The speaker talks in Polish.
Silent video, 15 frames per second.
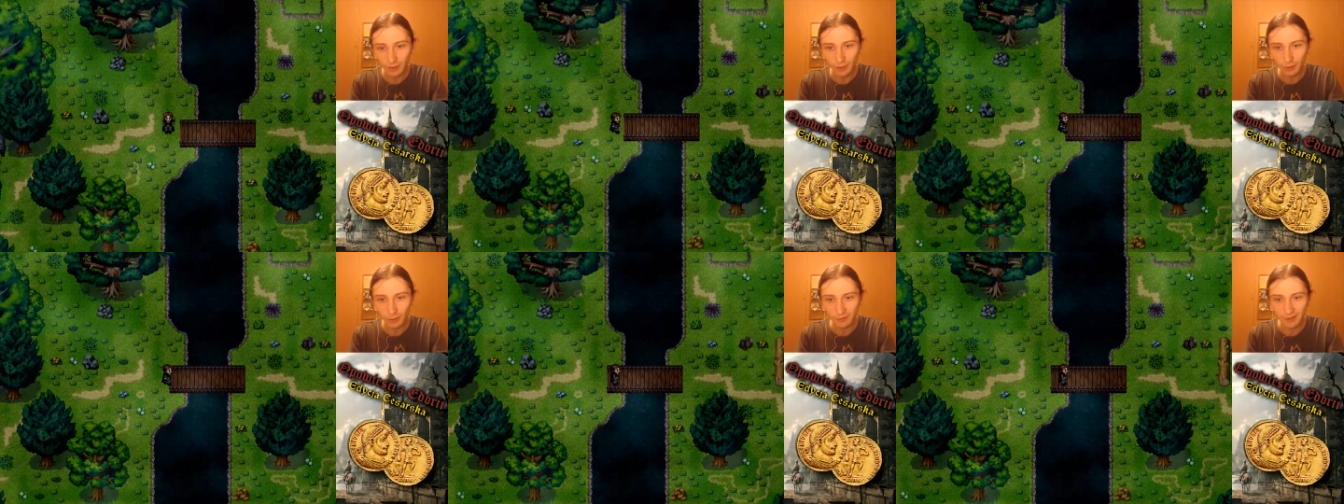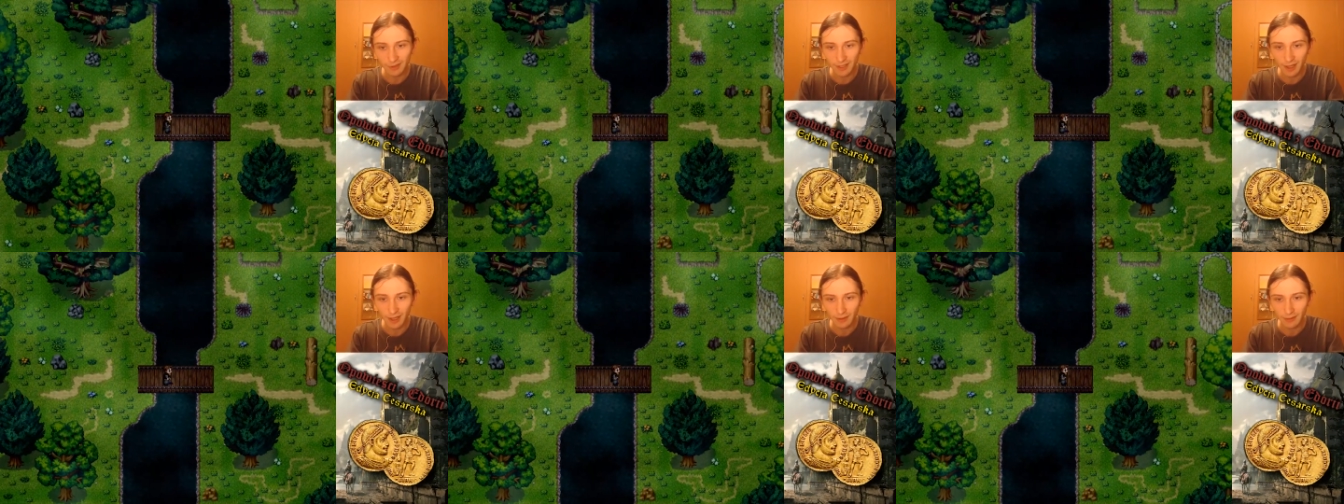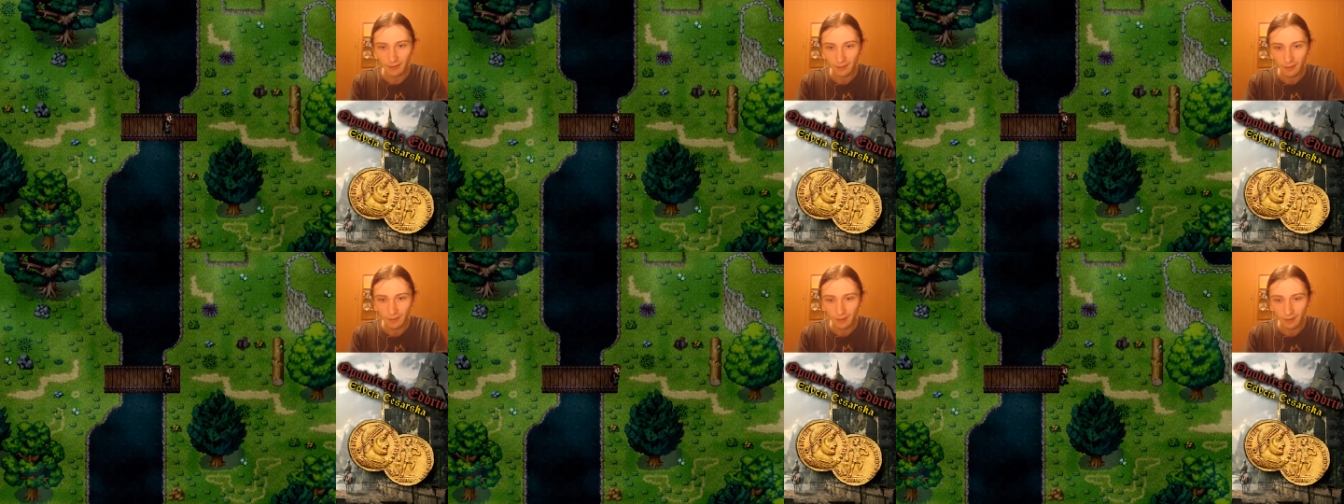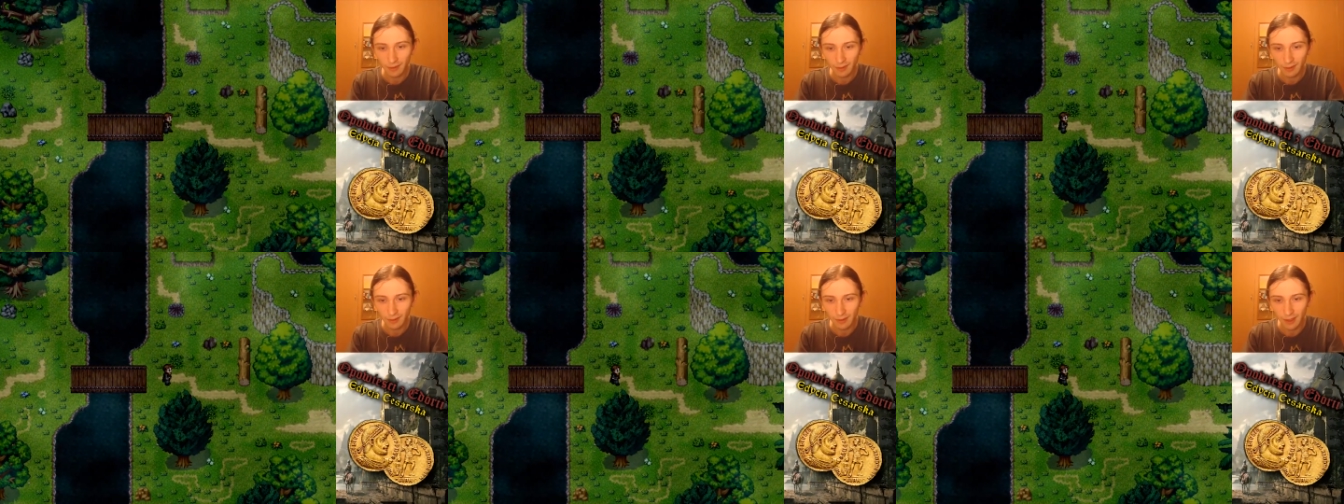Coś tu widzę.
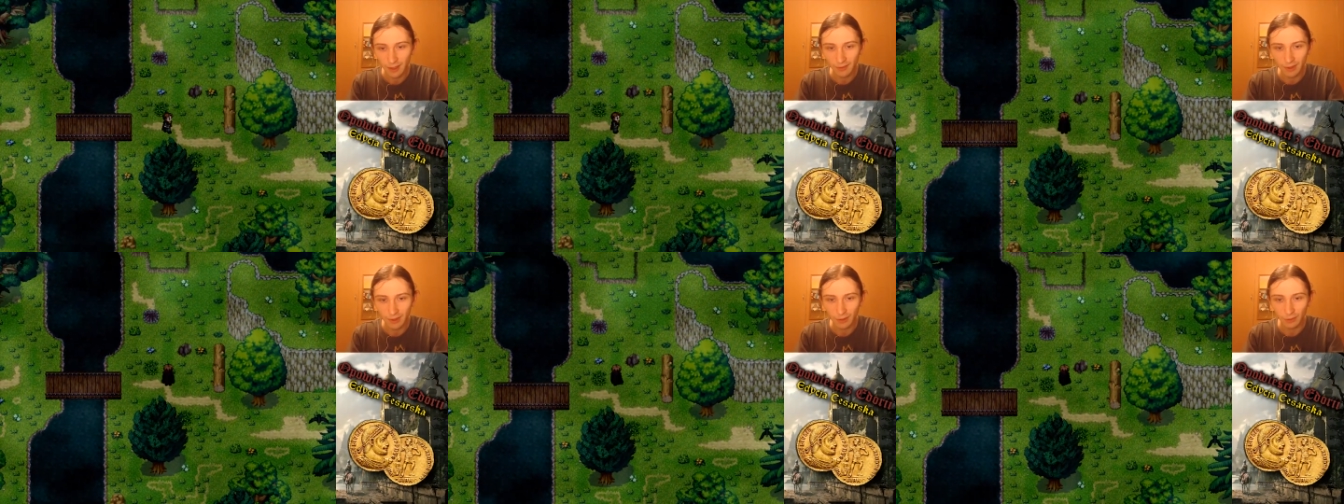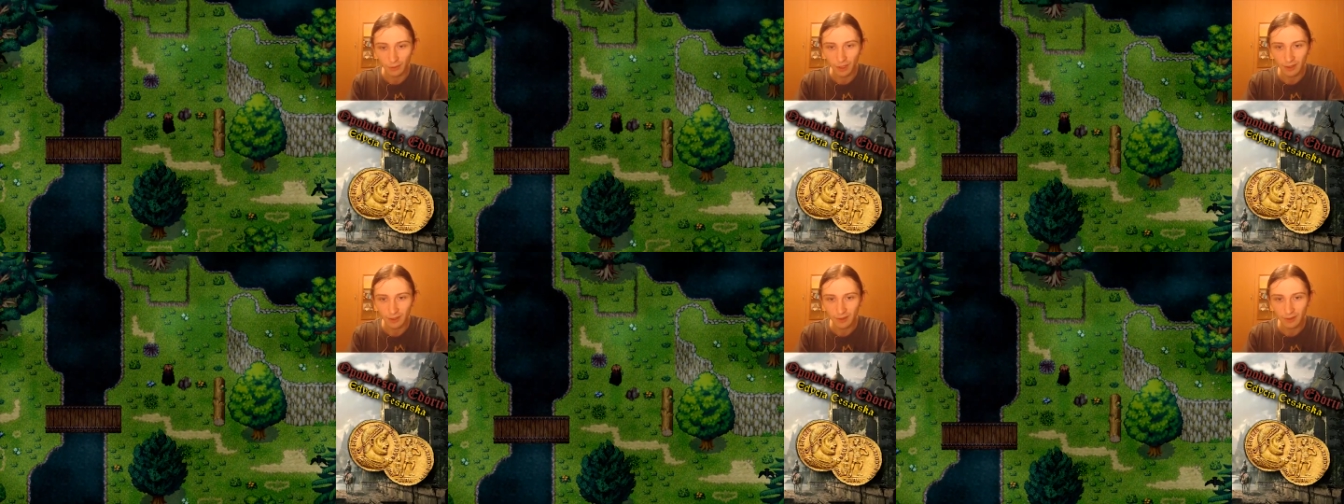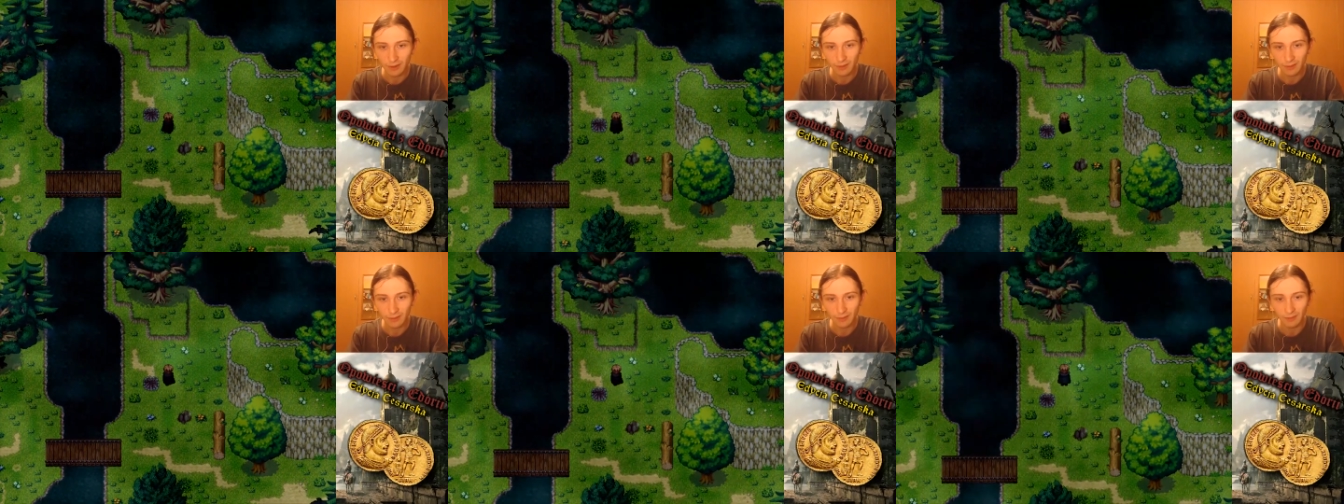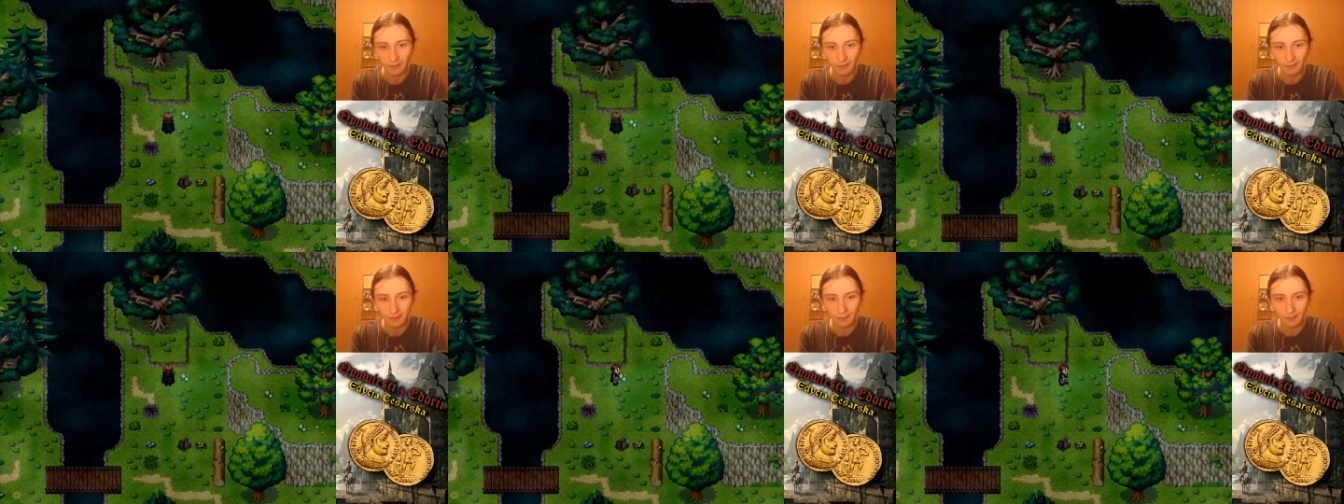Ciekawe co tu jest.
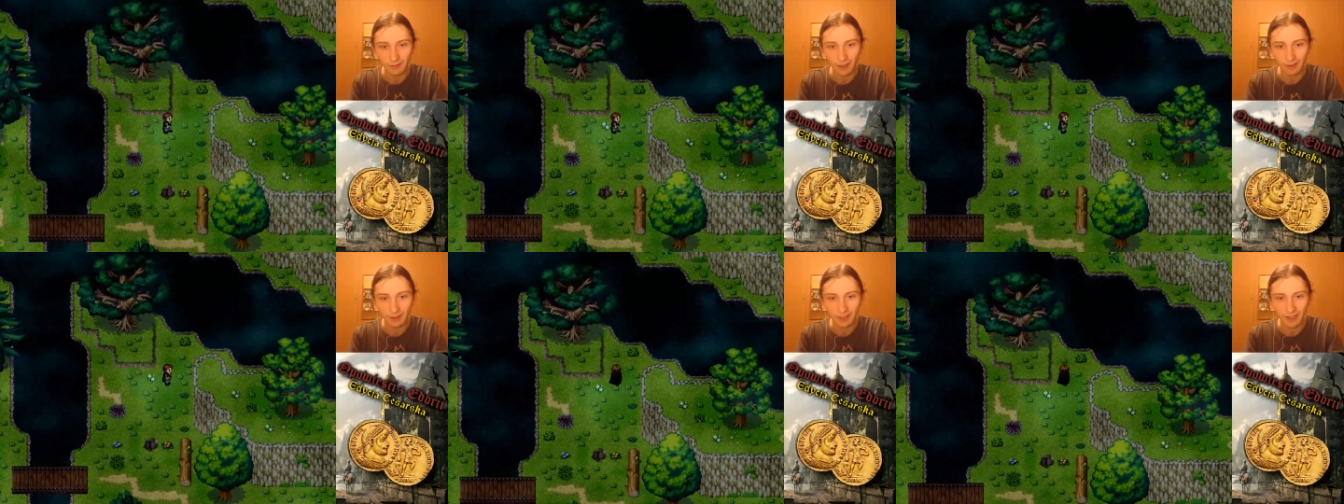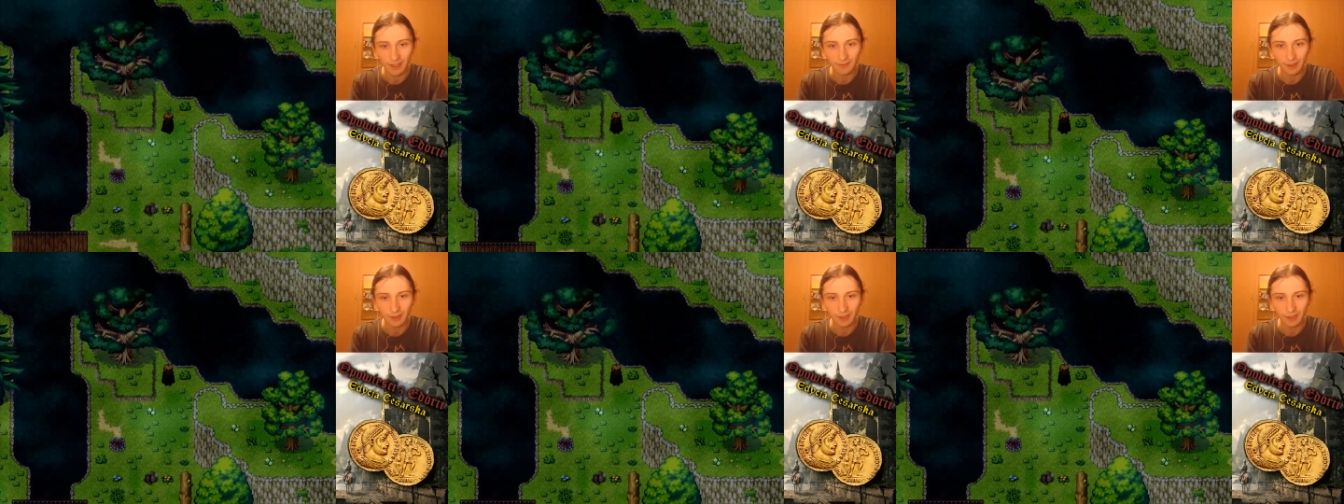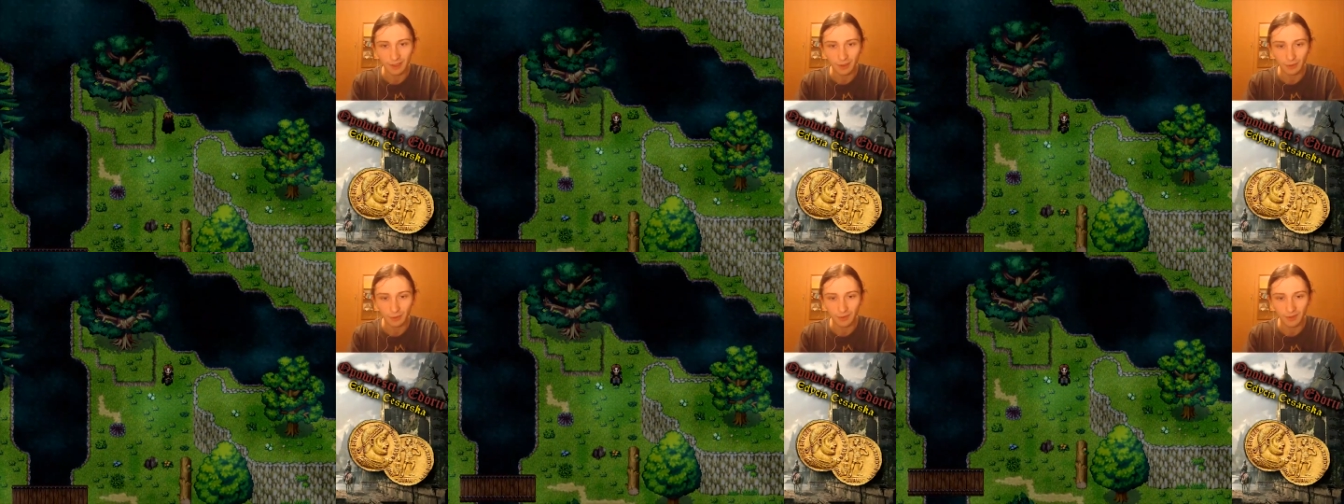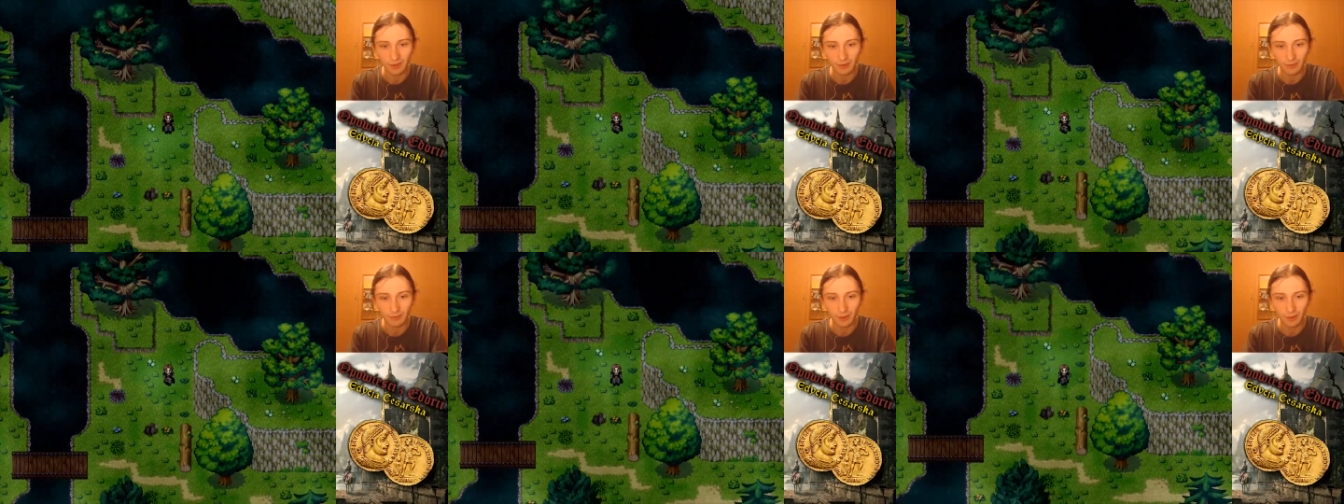Zaraz wyjdzie, że się
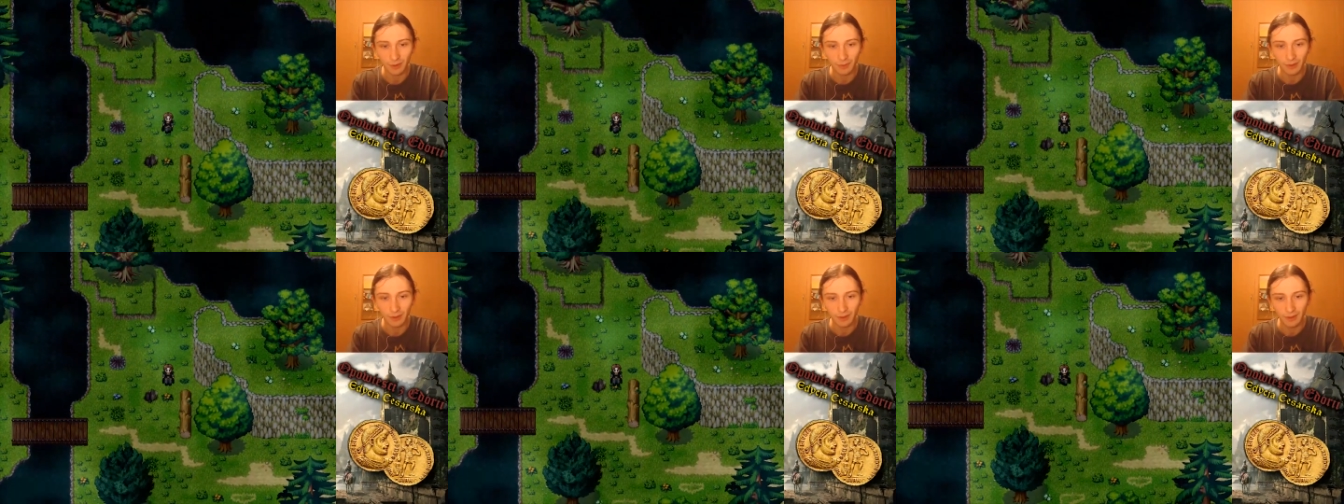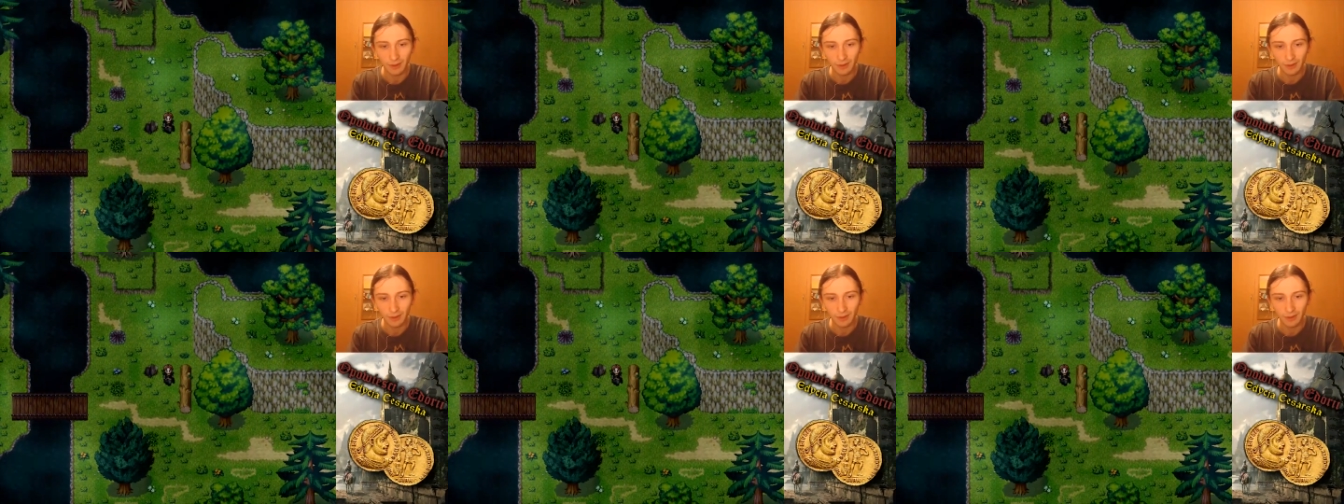kuźwa cofnąłem.